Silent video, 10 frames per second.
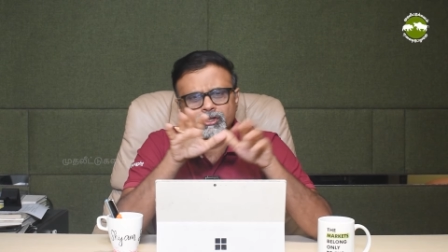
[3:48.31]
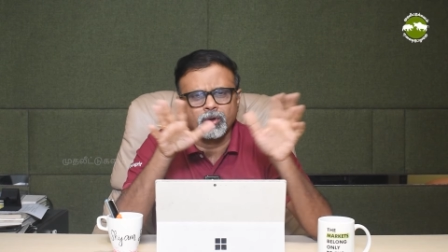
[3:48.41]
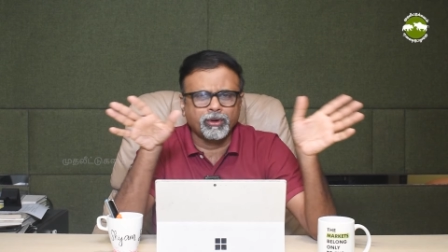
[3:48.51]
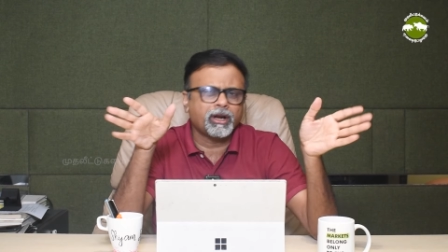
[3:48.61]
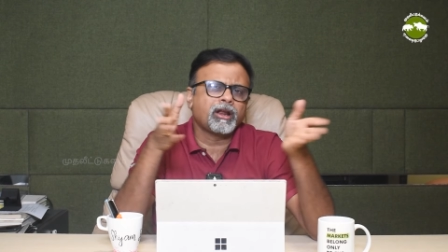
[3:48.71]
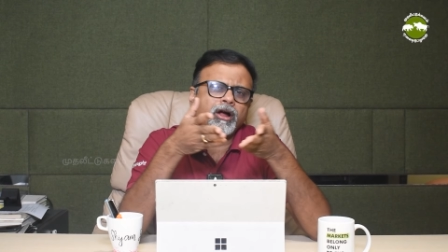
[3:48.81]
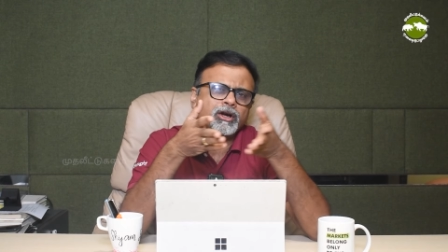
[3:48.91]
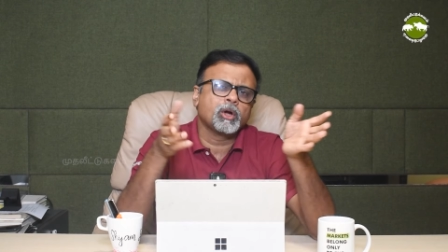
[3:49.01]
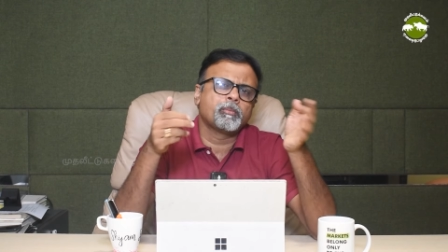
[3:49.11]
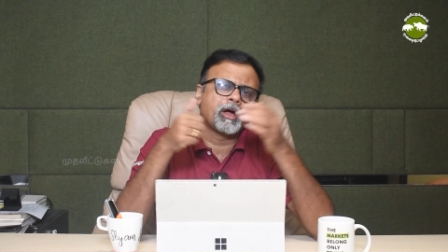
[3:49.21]
ஸோ ஓவரால்
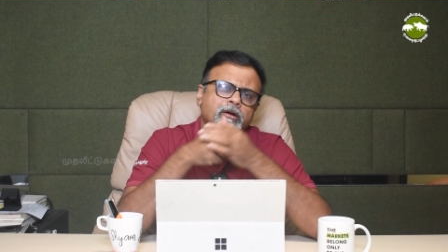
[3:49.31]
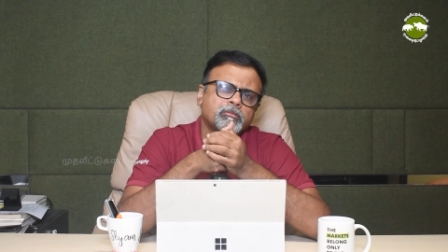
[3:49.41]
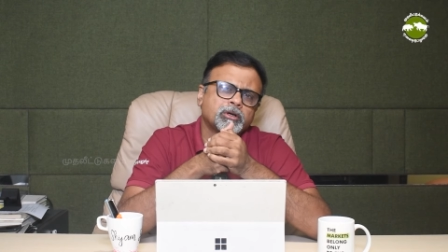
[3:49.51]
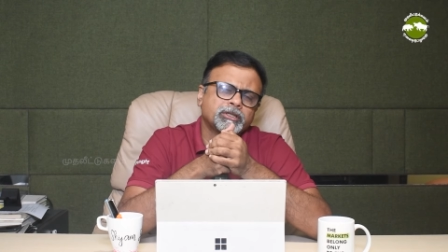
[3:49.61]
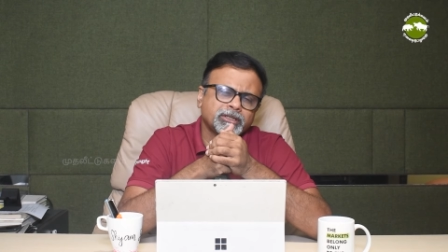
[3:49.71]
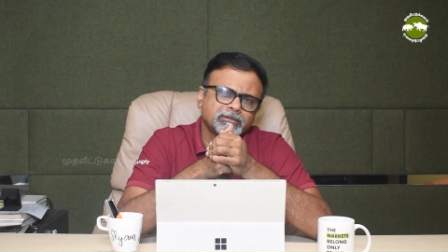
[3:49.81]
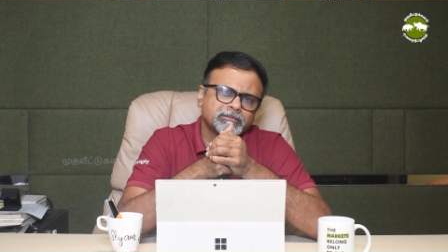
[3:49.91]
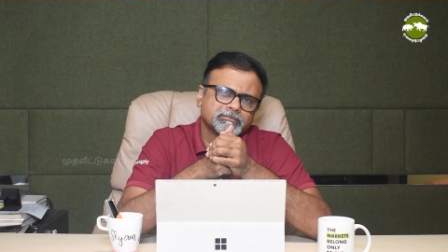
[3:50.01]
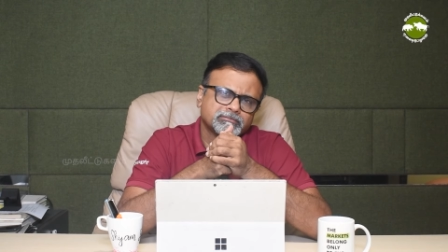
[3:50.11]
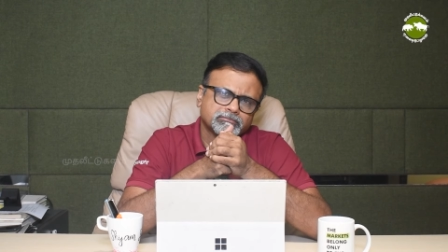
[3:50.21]
ஆட்டோ பார்க்கும்போது
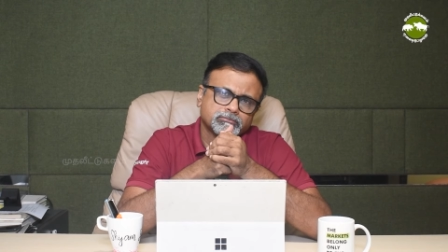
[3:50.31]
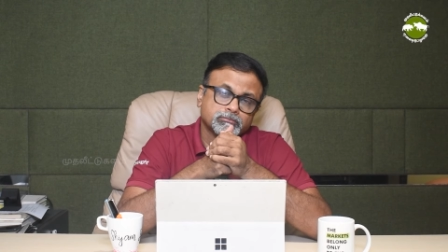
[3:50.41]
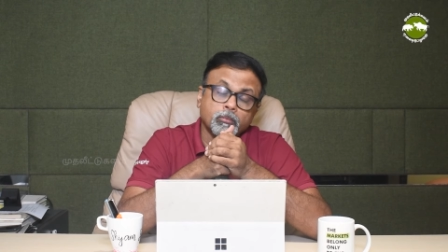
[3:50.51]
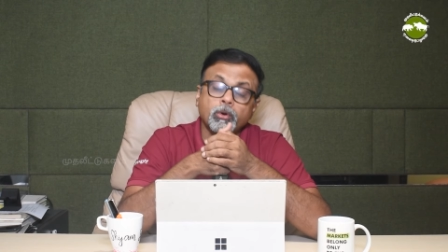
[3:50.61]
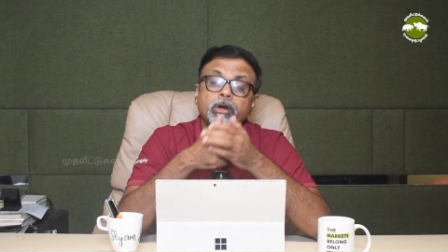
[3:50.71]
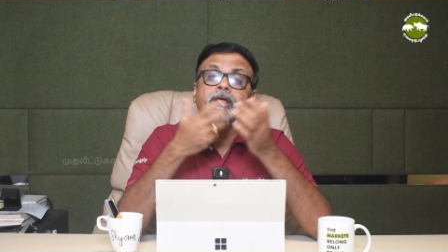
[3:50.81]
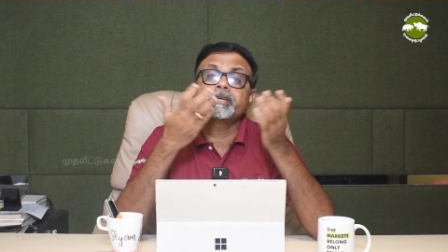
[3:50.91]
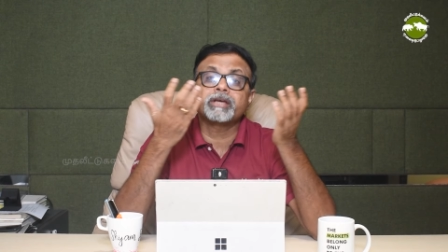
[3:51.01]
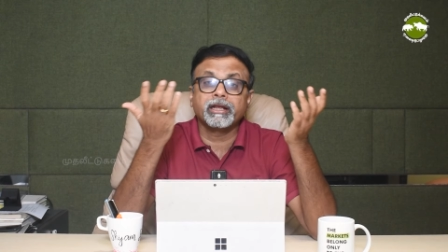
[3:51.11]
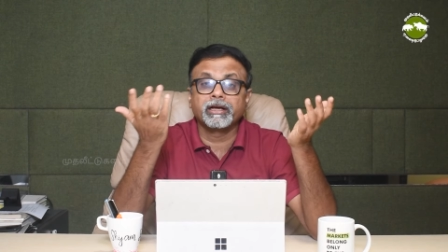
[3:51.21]

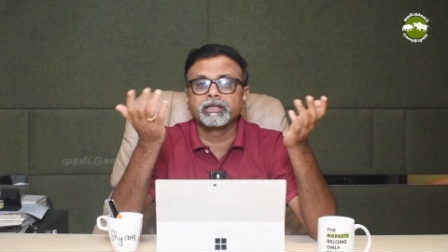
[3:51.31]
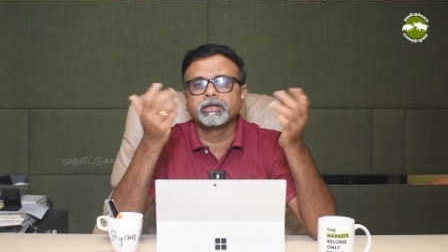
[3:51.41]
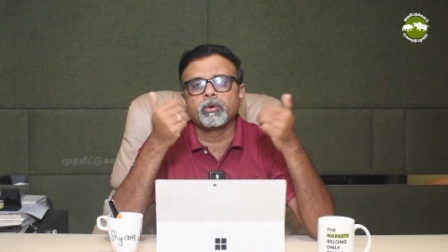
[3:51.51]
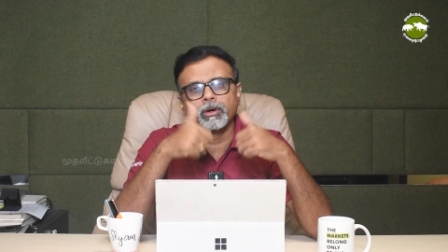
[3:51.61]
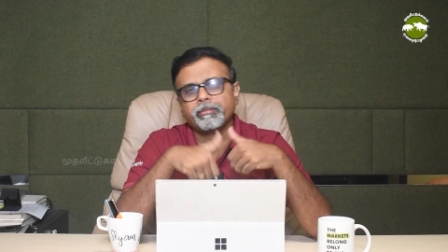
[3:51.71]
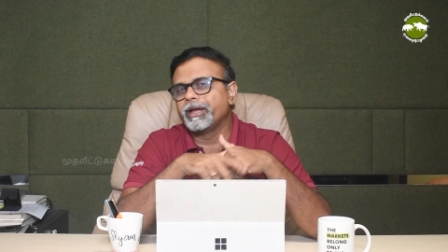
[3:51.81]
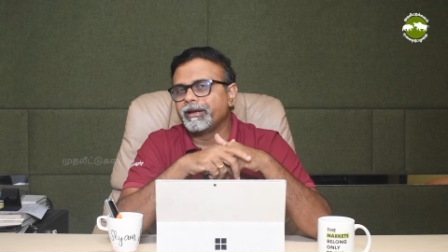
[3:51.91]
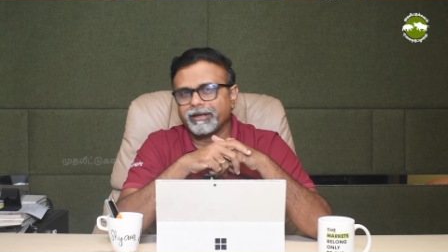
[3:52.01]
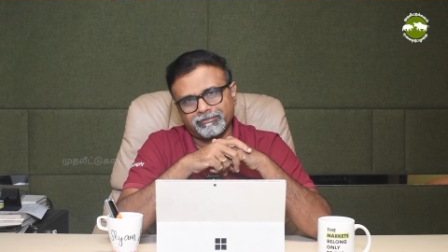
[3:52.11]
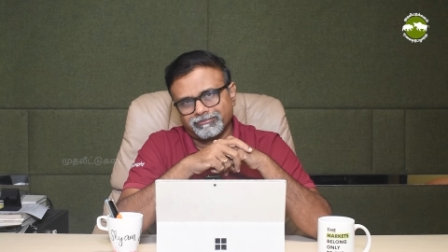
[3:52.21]
புல்லிஷாக இருக்கிறதுக்கு ஒன்றுமே
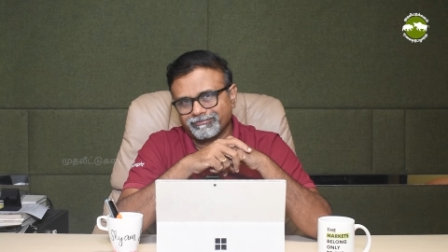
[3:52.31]
இல்லை